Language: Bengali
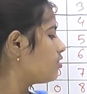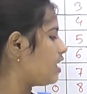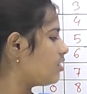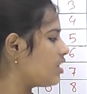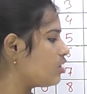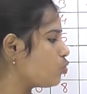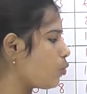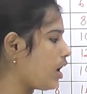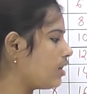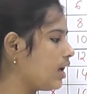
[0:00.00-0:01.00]
সিক্স ইন্টু
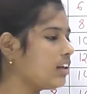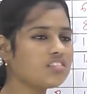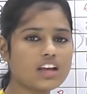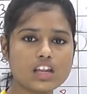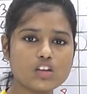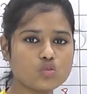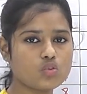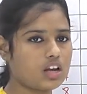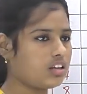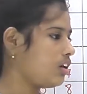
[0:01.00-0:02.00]
এইট অ্যান্ড টেন ইন্টু
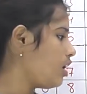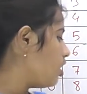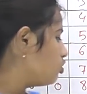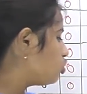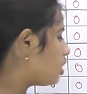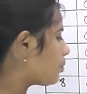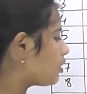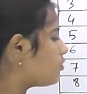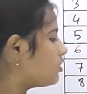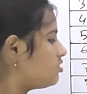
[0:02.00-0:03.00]
নাইন যদি
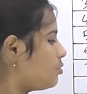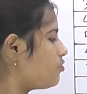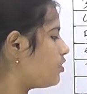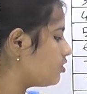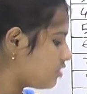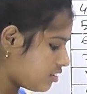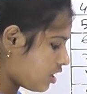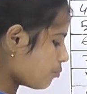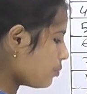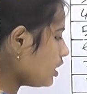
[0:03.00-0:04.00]
আমাকে ফার্স্ট আমি ফার্স্ট
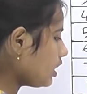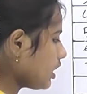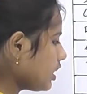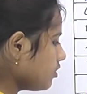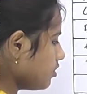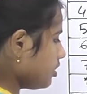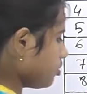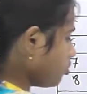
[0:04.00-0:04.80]
এক্সাম্পলটাকে কনসিডার